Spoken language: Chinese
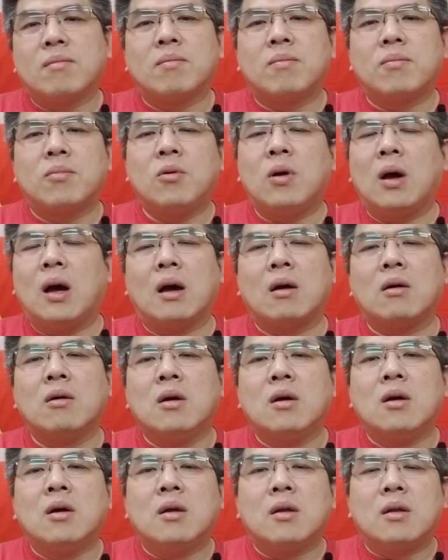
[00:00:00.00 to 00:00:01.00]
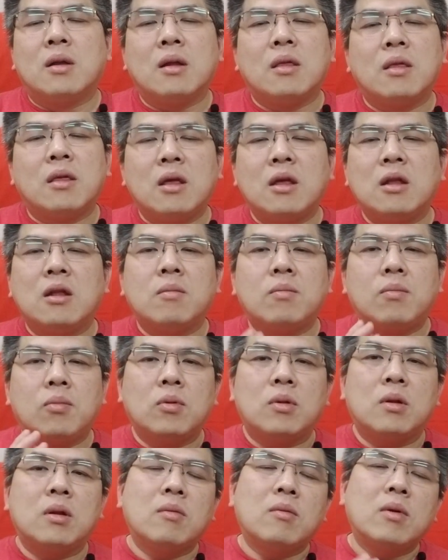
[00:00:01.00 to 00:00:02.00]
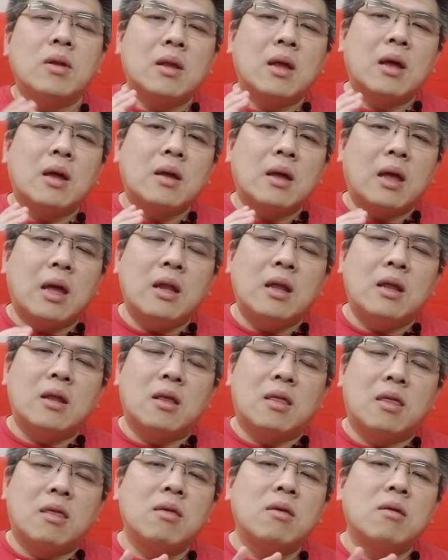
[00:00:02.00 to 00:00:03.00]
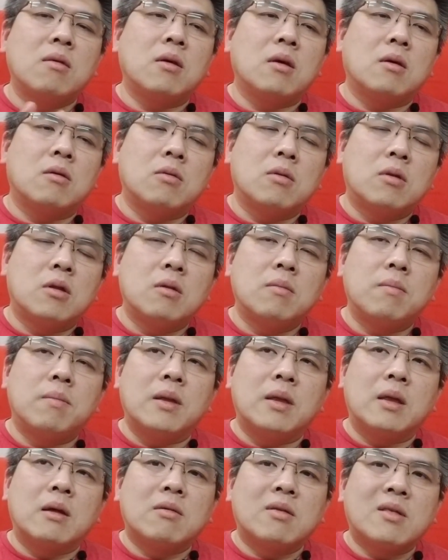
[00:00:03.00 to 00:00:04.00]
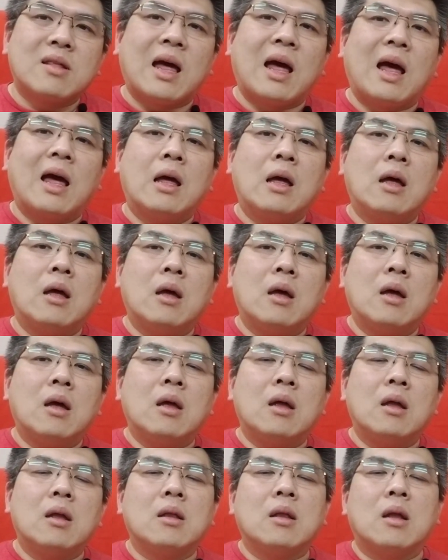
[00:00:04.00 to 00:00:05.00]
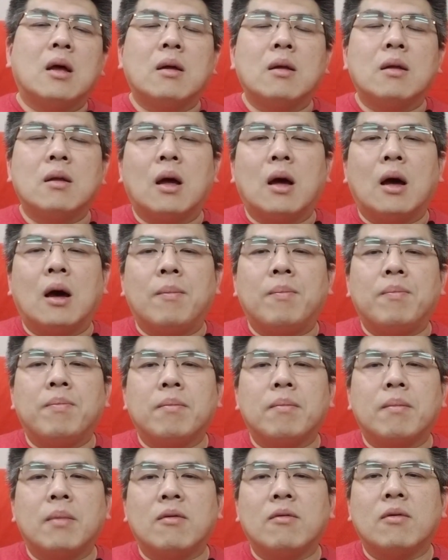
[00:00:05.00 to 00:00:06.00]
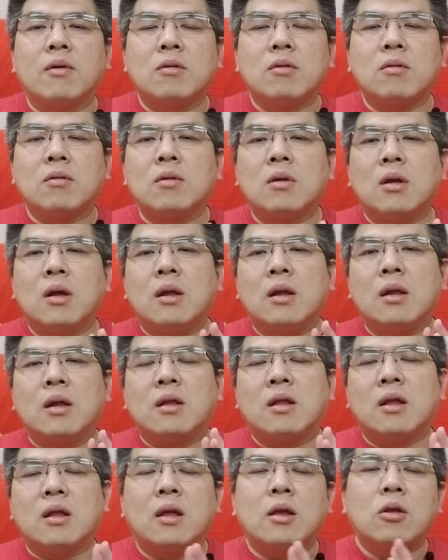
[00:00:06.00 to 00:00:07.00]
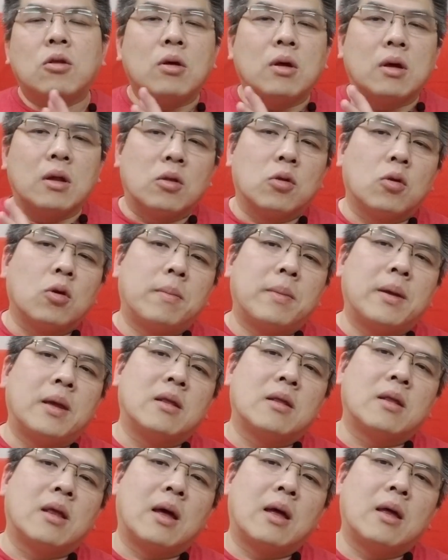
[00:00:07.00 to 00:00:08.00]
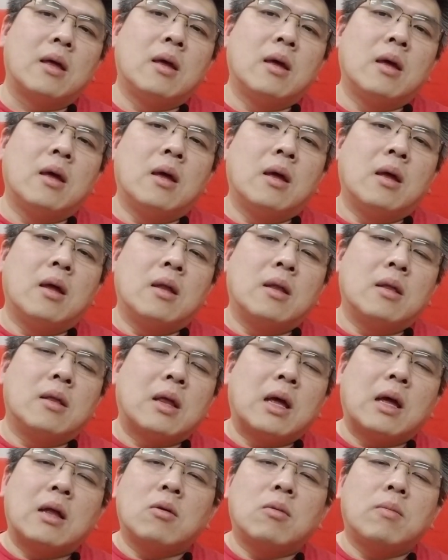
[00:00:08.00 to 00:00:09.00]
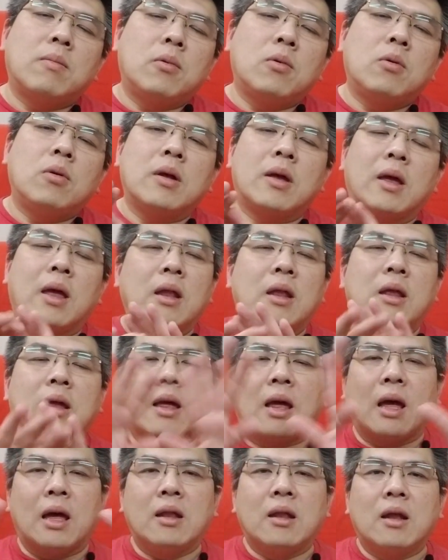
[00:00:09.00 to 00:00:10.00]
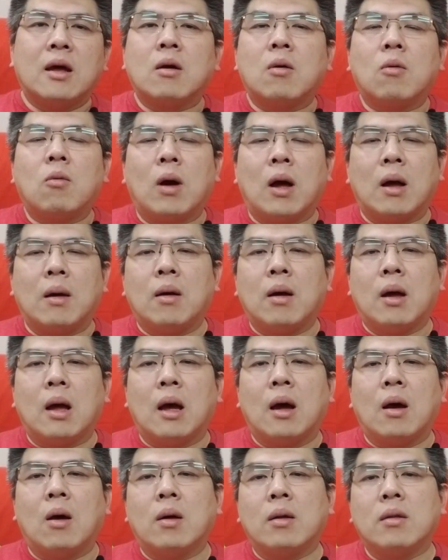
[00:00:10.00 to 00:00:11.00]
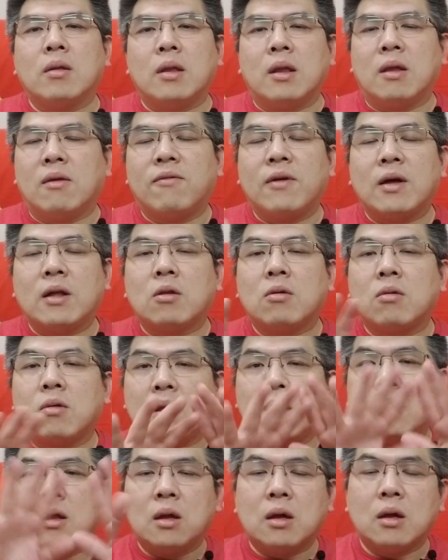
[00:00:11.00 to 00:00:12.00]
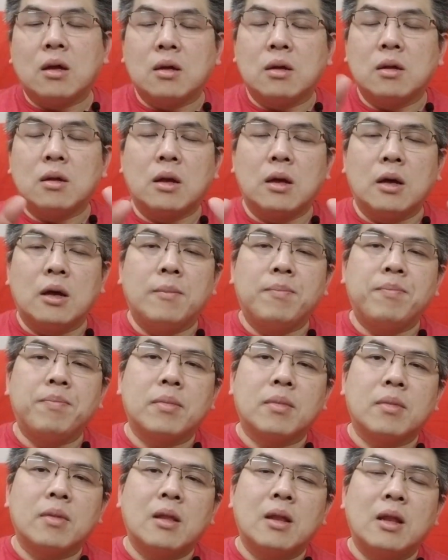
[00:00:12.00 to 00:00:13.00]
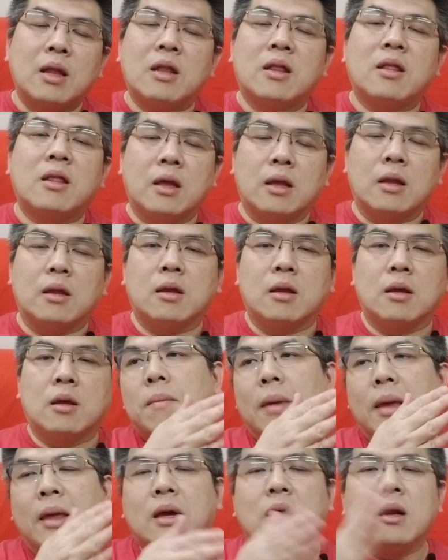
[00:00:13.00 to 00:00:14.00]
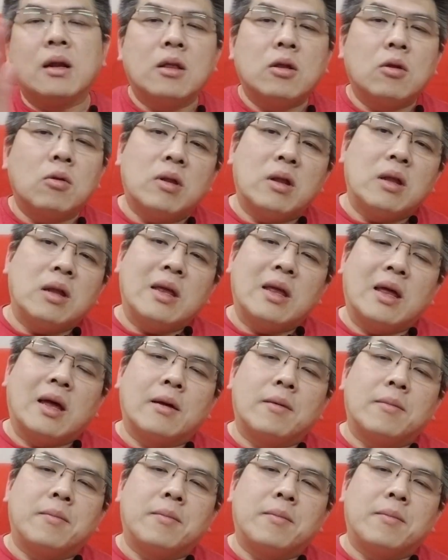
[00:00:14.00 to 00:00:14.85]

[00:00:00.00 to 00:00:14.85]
不好，那其实不是，因为它给你的自由是比较大。那啊、呃，比方说你现在去很多平台，它都不会给你改那个网啊，你放东西那个啊、呃、listing 的，每个人都是一样。